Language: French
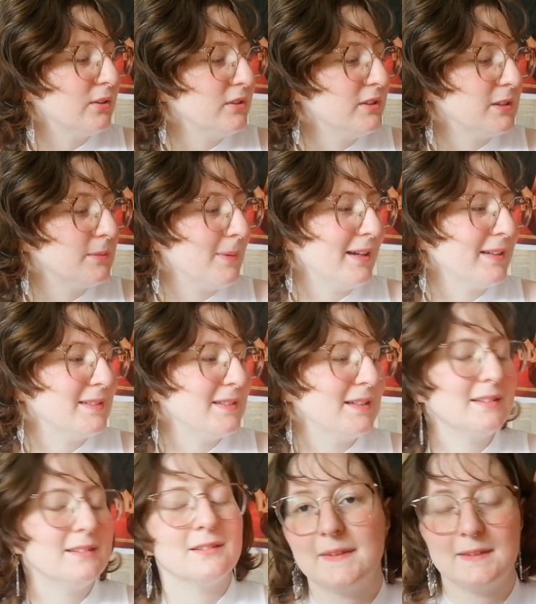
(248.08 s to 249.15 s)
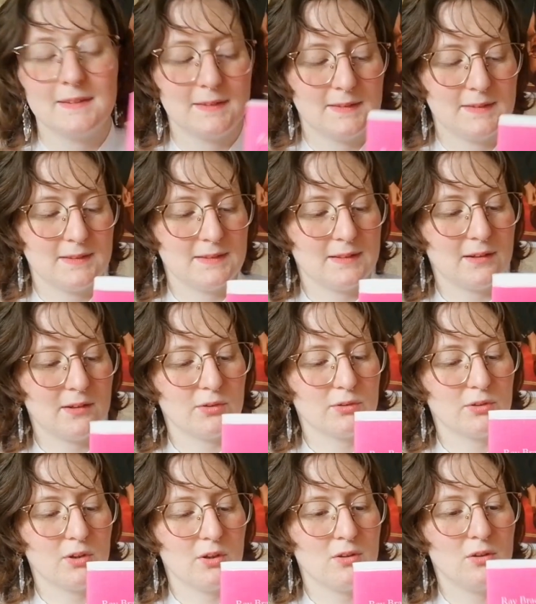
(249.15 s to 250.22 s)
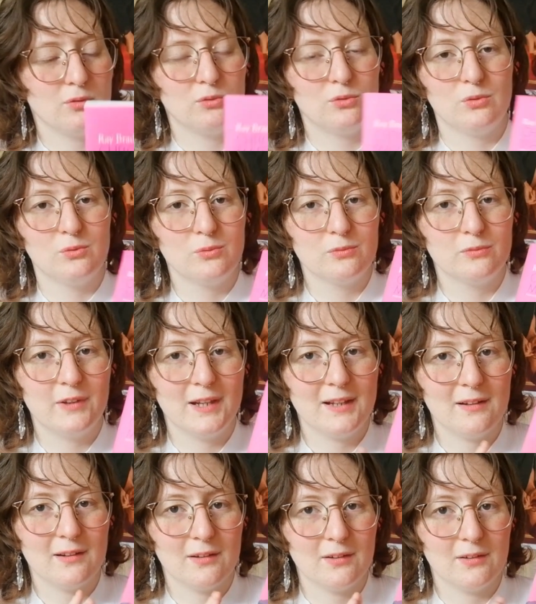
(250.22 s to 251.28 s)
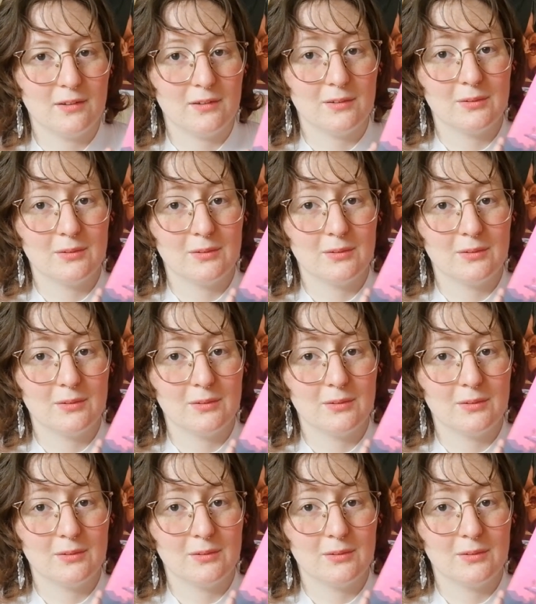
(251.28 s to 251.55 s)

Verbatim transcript: Chroniques martiennes, c'est un recueil de nouvelles euh,